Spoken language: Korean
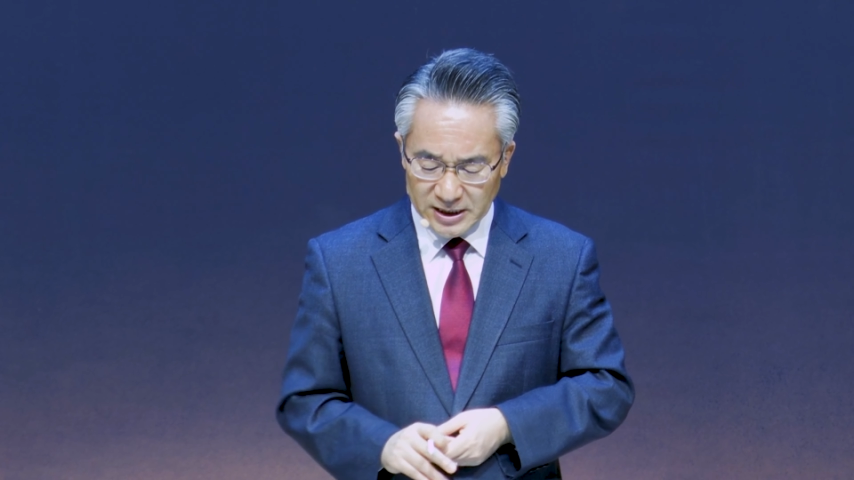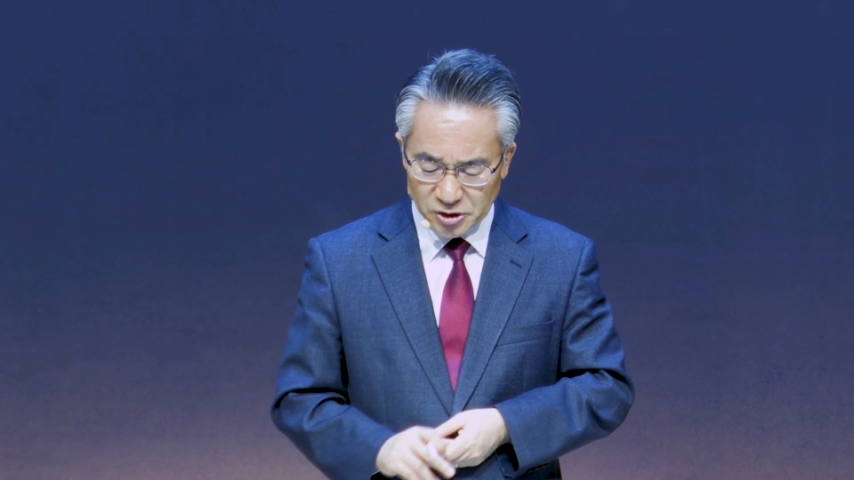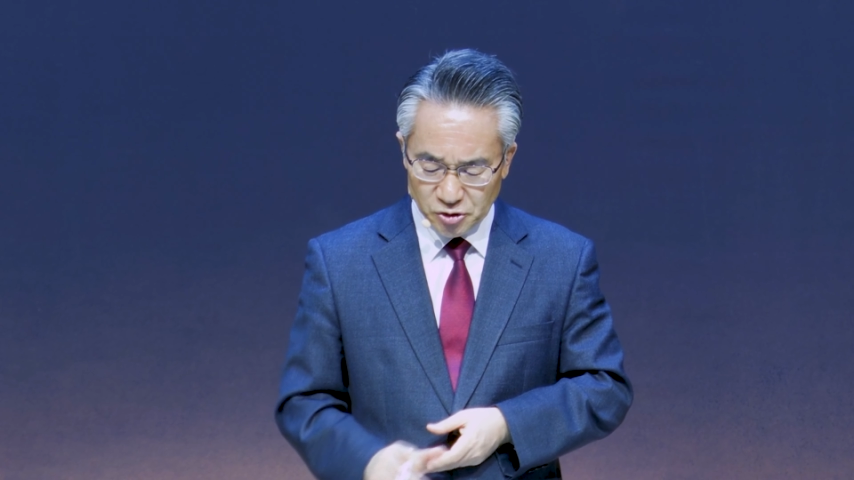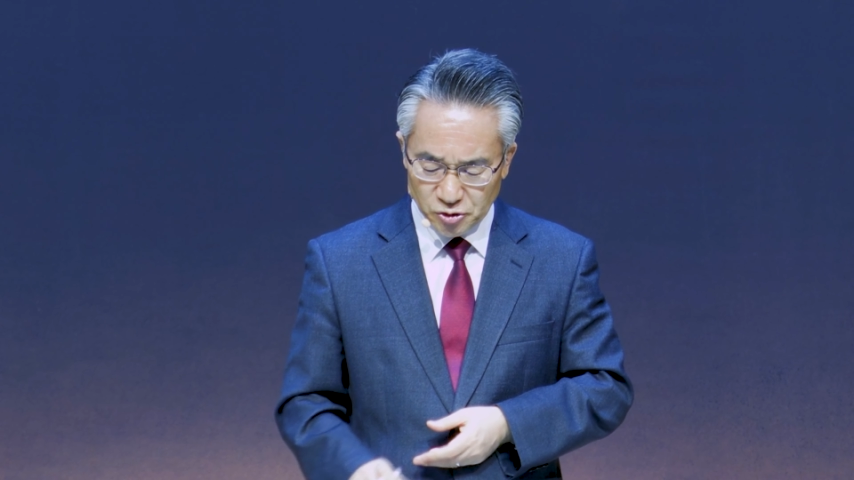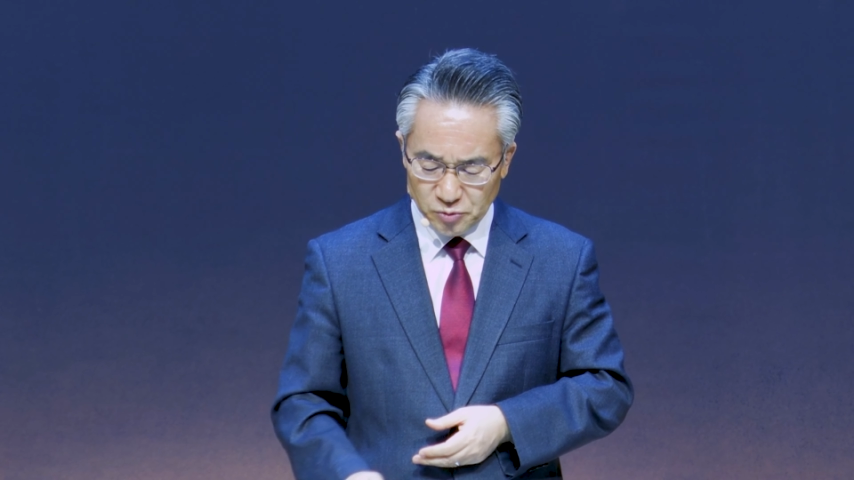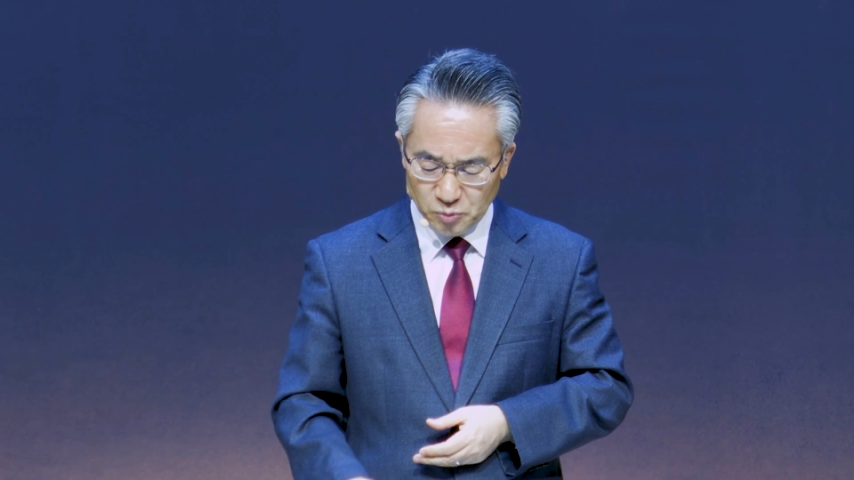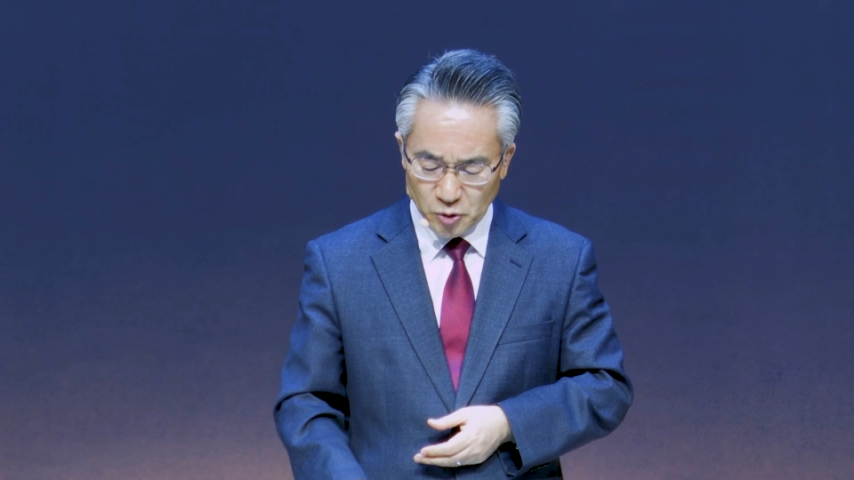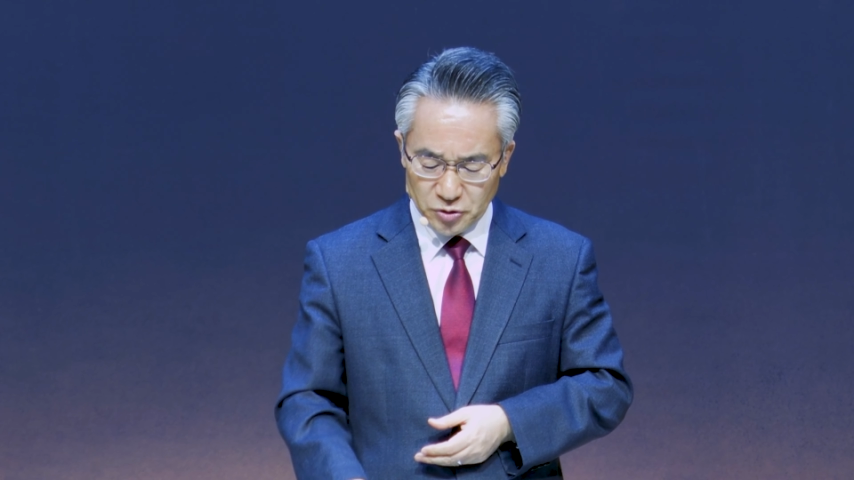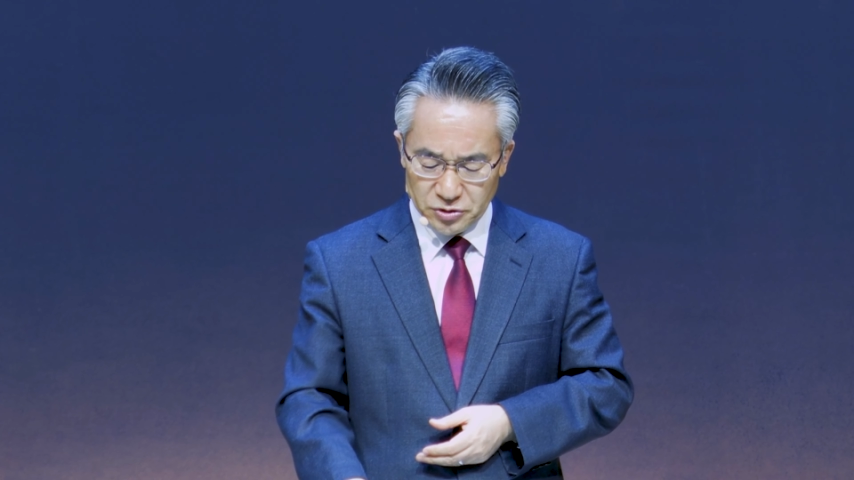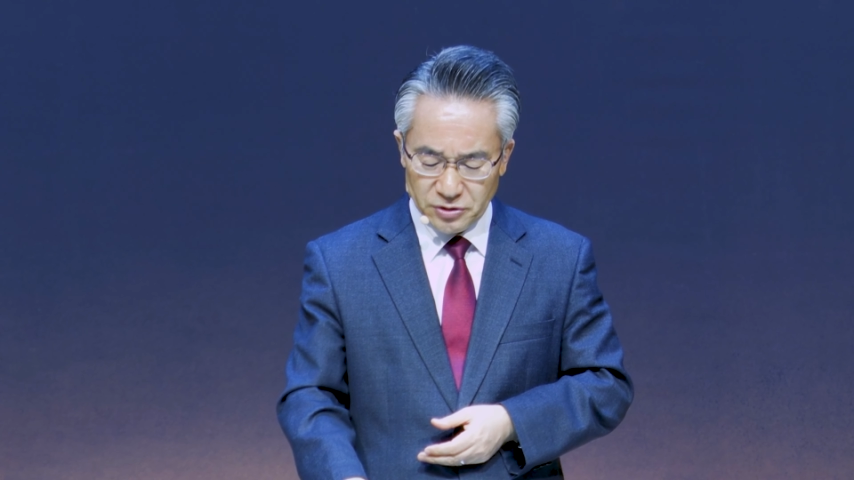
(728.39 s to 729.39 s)
줄
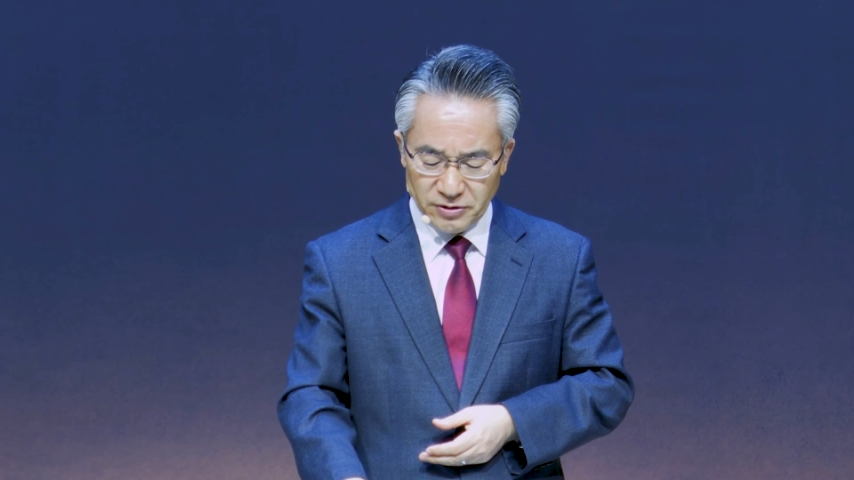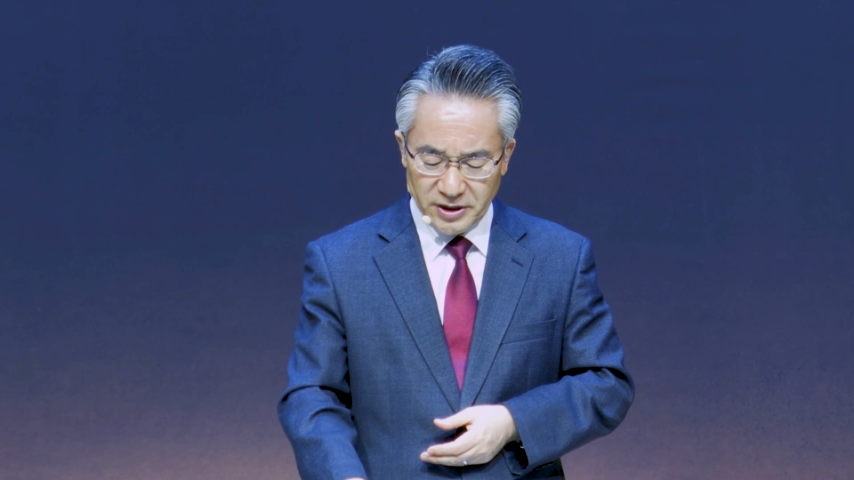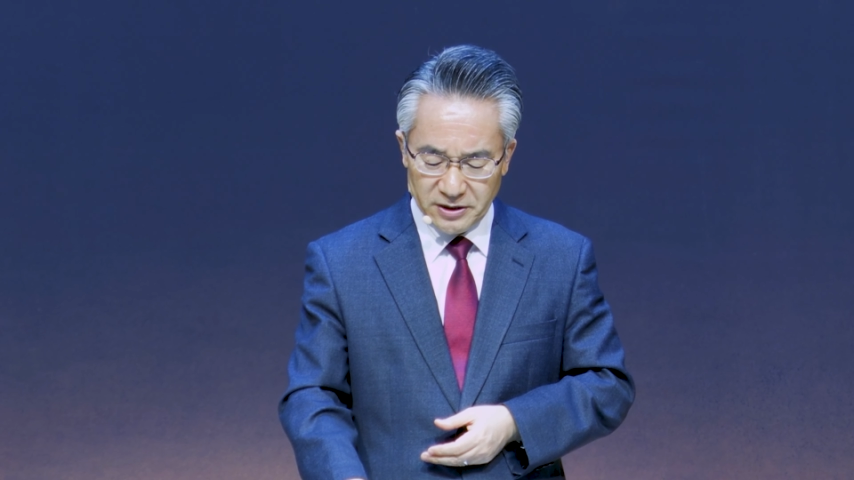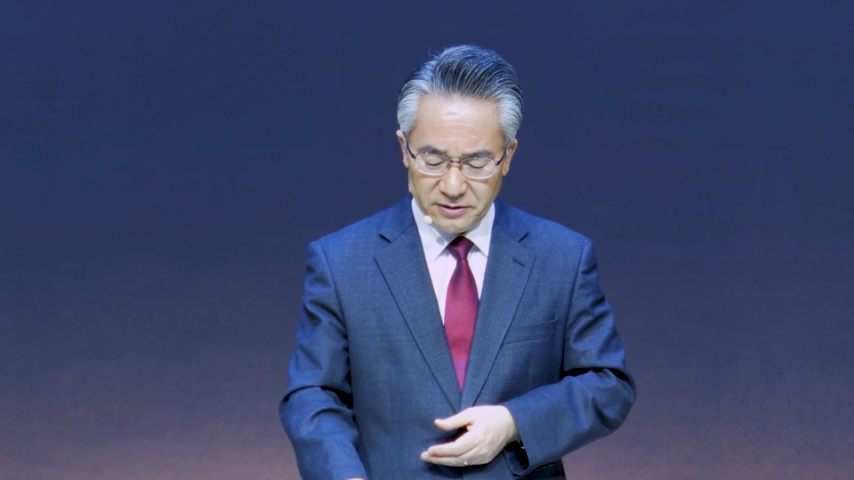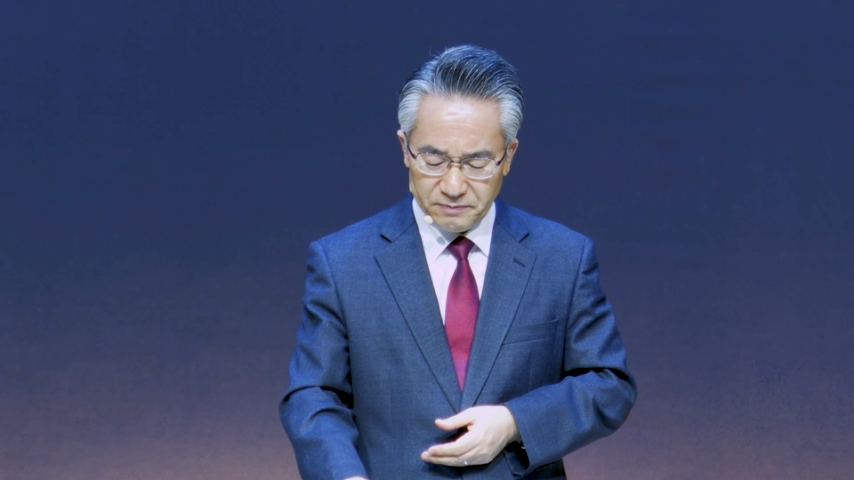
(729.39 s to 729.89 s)
모르는 거예요.